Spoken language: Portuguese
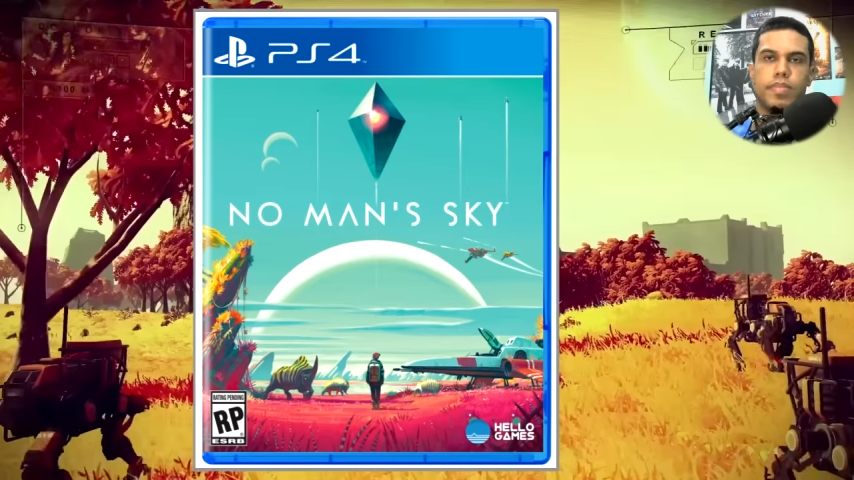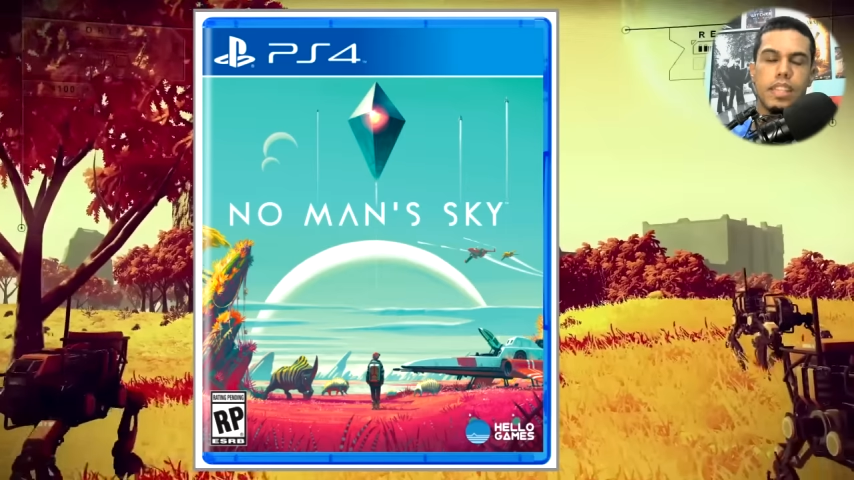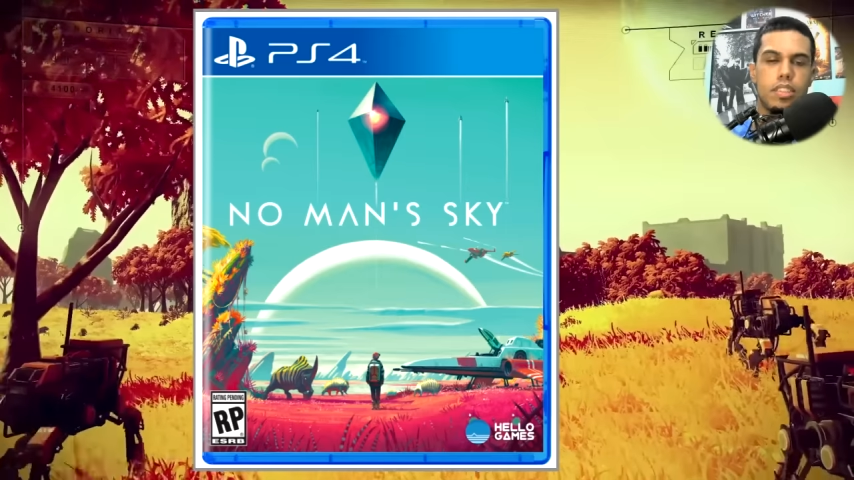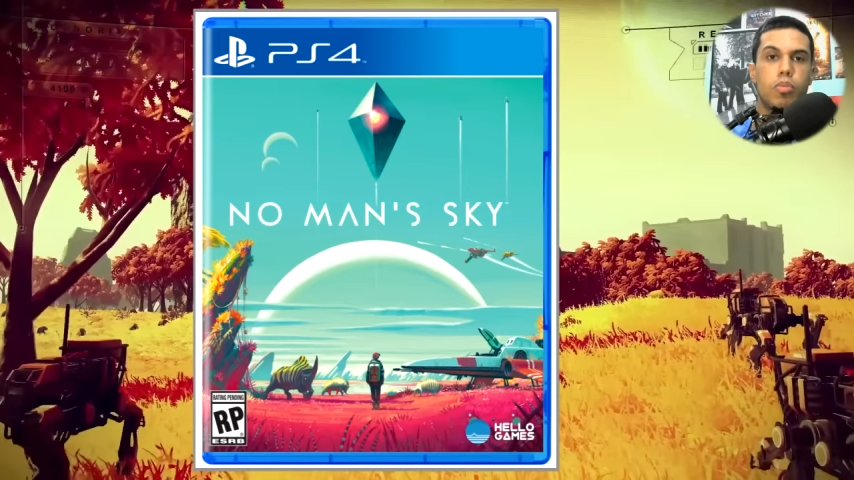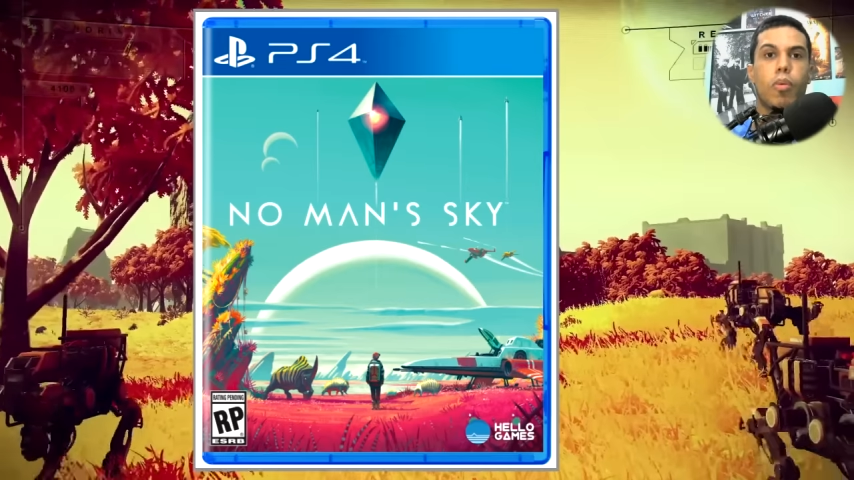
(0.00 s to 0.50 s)

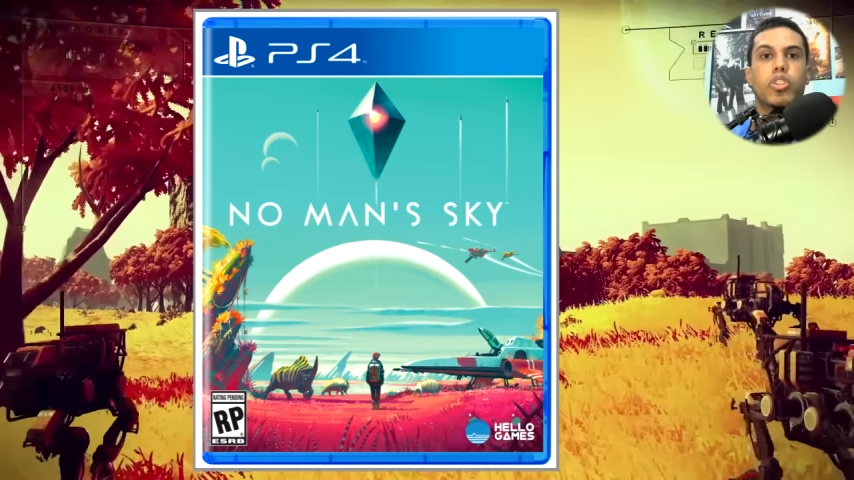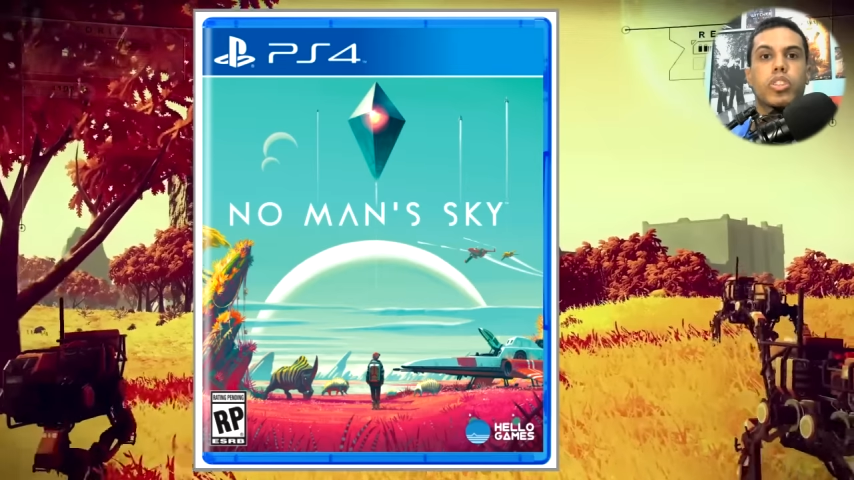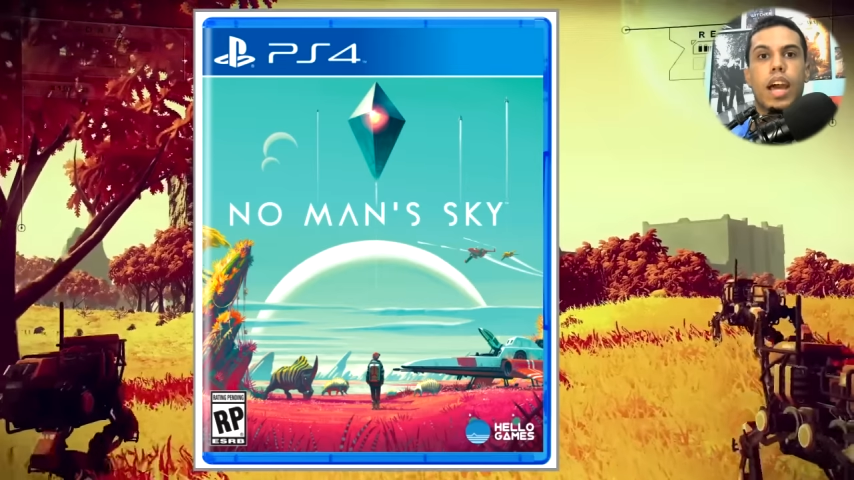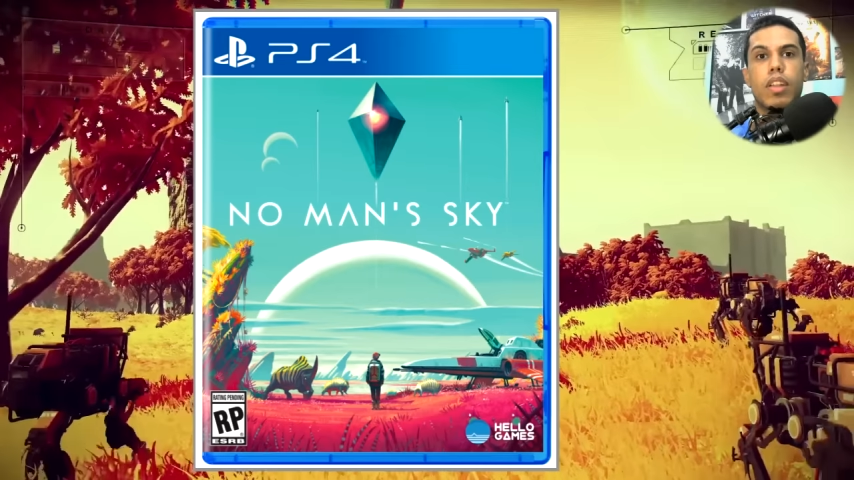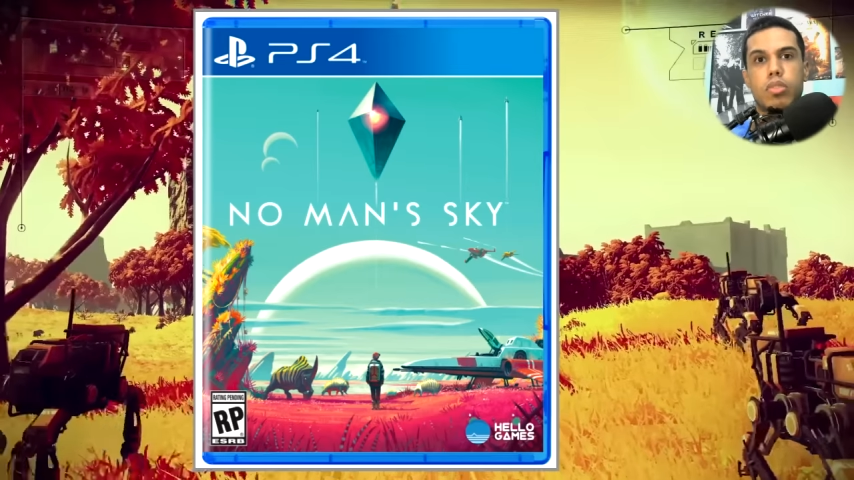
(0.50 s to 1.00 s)
tem sido
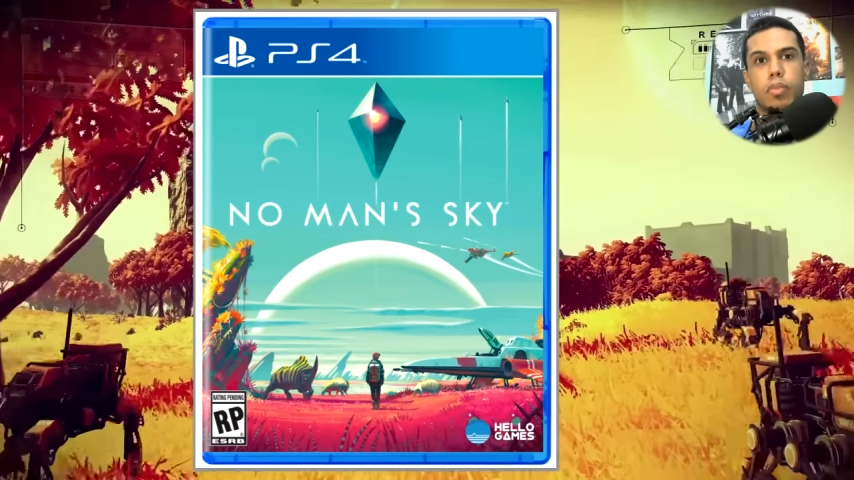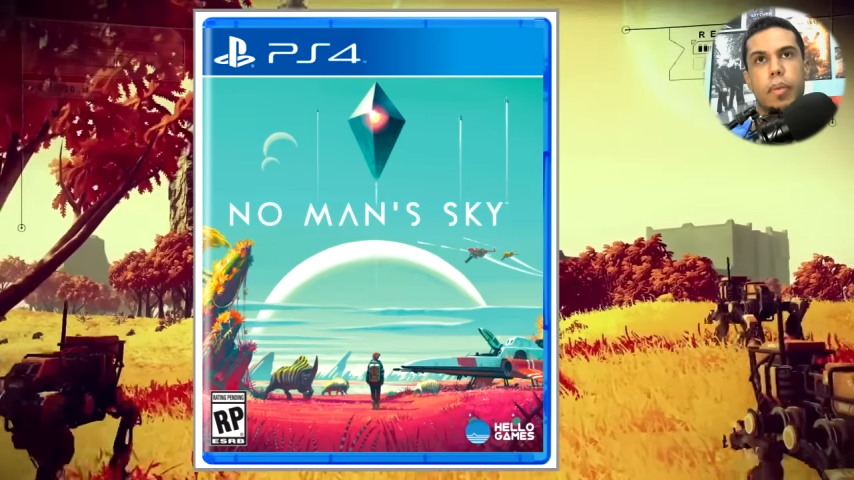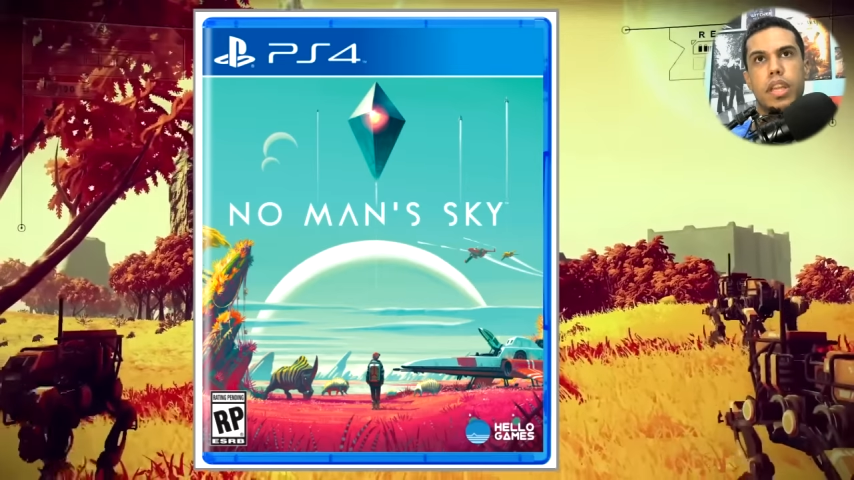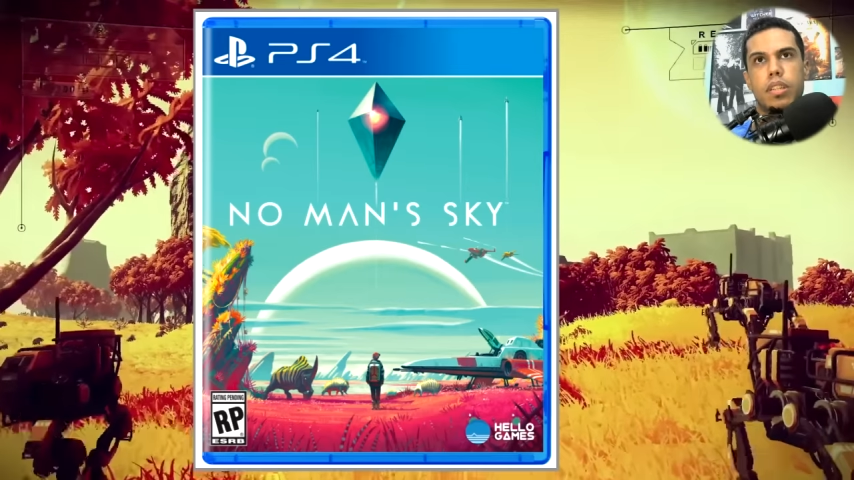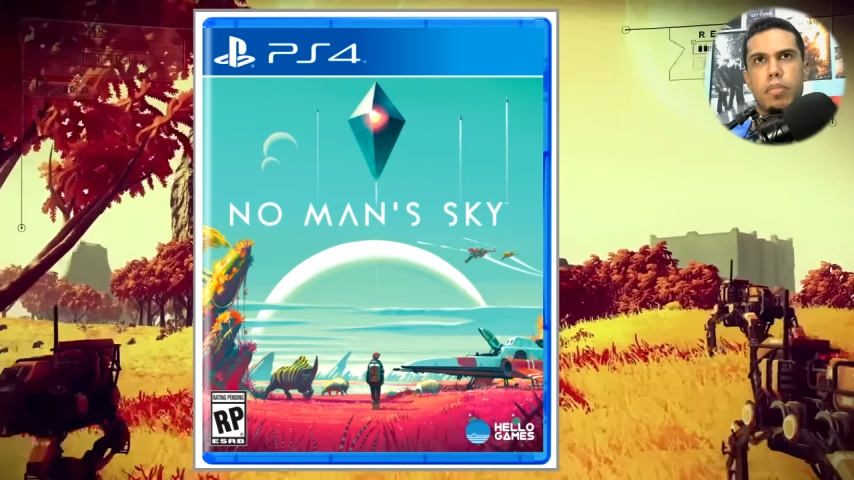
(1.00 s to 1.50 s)
mostrado ultimamente,